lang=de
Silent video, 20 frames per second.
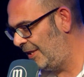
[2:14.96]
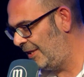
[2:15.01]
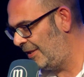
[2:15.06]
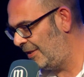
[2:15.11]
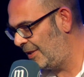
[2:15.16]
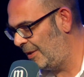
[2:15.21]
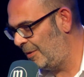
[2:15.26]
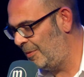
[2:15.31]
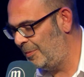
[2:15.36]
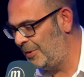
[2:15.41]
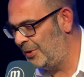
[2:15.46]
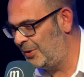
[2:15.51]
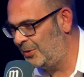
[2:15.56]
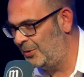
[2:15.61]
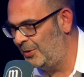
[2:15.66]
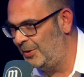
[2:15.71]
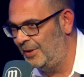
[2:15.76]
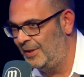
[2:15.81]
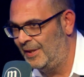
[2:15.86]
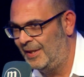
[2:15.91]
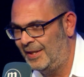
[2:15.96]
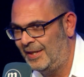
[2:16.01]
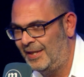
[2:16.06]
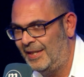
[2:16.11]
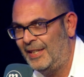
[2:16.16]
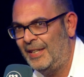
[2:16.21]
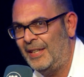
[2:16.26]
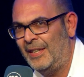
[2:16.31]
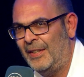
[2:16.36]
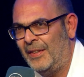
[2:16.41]
sagen wir mal so,
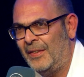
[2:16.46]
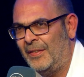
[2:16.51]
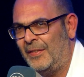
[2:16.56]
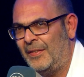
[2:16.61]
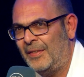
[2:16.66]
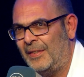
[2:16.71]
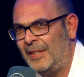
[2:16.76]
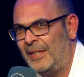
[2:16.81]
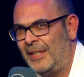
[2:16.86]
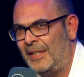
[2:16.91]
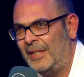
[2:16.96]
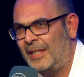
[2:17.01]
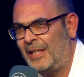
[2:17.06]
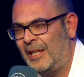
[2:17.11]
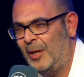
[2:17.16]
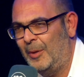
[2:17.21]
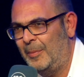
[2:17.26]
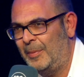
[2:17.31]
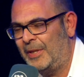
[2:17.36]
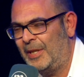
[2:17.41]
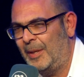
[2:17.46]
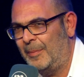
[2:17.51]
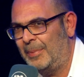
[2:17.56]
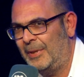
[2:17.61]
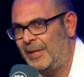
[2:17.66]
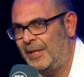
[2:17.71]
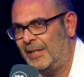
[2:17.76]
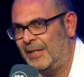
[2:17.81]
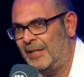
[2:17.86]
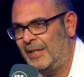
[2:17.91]
ich glaube, ich habe
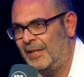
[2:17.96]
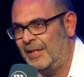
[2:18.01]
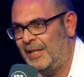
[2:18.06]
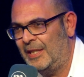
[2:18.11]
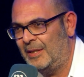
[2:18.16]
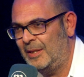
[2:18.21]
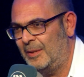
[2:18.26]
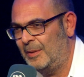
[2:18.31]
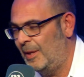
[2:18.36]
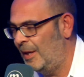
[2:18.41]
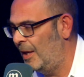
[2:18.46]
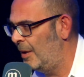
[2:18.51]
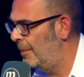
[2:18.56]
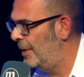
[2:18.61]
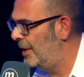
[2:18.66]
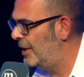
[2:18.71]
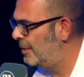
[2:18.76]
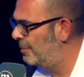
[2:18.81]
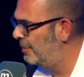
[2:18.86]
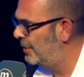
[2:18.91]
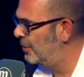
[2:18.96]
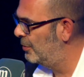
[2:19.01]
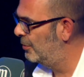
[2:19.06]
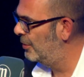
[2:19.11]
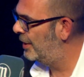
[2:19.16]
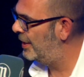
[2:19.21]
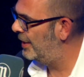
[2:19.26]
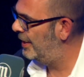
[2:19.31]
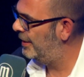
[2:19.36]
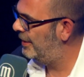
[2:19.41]
halt, äh, erstens langweile ich mich
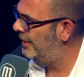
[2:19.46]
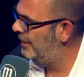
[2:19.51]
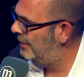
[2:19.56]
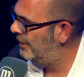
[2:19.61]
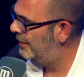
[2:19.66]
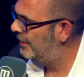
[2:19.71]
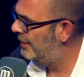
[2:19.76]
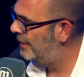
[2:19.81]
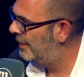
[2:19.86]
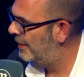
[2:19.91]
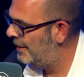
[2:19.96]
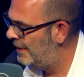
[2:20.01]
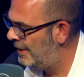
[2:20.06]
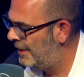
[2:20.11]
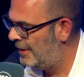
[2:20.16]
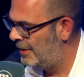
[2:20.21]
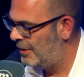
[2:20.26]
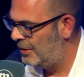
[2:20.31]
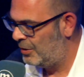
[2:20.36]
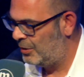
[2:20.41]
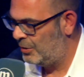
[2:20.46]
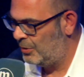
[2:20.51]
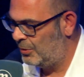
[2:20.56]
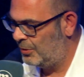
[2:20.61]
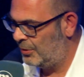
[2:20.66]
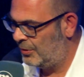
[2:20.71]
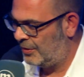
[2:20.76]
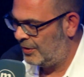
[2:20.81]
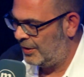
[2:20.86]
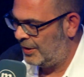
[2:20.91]
ungern
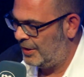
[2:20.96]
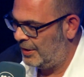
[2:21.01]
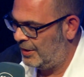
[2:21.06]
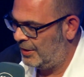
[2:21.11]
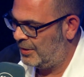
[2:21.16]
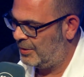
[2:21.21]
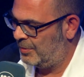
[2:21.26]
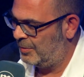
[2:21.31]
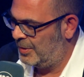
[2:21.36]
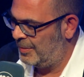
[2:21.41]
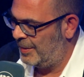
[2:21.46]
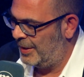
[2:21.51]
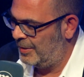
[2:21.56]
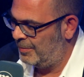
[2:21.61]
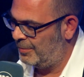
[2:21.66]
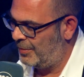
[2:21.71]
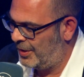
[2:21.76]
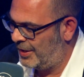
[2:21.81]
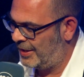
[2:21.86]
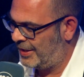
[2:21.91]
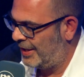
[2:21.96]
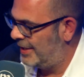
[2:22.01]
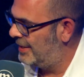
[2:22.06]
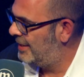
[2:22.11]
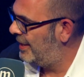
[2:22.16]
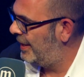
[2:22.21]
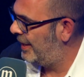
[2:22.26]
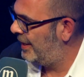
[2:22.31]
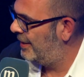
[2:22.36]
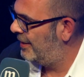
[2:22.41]
und äh, zum Zweiten mache ich keinen
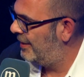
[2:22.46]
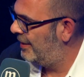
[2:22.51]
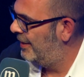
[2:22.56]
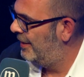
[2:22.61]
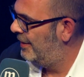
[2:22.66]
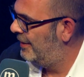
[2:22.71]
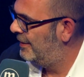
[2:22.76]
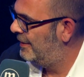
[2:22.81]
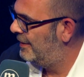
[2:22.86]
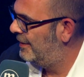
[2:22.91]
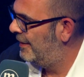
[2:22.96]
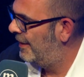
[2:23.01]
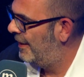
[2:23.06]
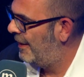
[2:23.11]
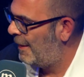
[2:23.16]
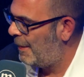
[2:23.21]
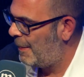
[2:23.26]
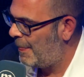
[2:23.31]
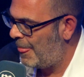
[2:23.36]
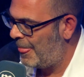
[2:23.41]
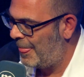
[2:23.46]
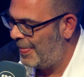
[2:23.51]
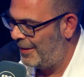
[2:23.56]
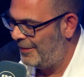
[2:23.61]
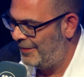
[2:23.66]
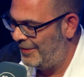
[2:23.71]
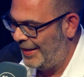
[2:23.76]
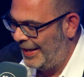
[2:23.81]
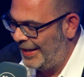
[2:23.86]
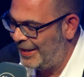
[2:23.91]
Sekt. Hm.
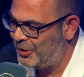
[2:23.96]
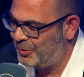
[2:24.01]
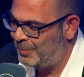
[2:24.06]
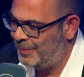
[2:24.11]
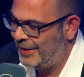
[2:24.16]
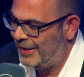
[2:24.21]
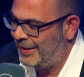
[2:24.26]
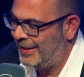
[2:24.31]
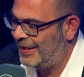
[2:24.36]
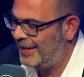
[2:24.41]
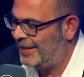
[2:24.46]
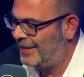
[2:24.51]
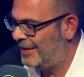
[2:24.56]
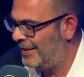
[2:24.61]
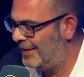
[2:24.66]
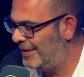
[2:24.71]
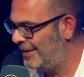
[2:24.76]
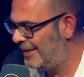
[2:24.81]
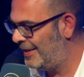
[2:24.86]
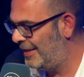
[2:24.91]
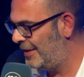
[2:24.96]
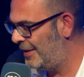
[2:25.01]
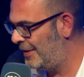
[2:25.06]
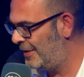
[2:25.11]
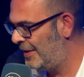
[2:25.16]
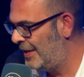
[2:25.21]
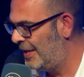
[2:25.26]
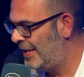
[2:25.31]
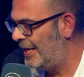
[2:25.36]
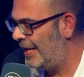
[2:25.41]
Nein, Schmarrn. Äh,
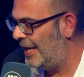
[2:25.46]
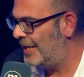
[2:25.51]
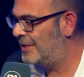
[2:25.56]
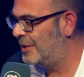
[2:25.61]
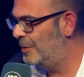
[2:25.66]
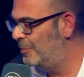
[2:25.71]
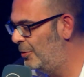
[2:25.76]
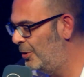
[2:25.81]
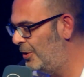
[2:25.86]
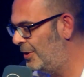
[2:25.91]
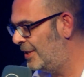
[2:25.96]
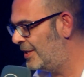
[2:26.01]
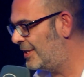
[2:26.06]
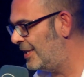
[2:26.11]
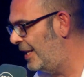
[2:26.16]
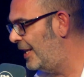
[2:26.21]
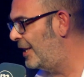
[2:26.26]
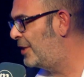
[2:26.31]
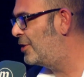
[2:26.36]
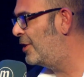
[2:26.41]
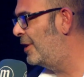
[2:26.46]
also in München ist echt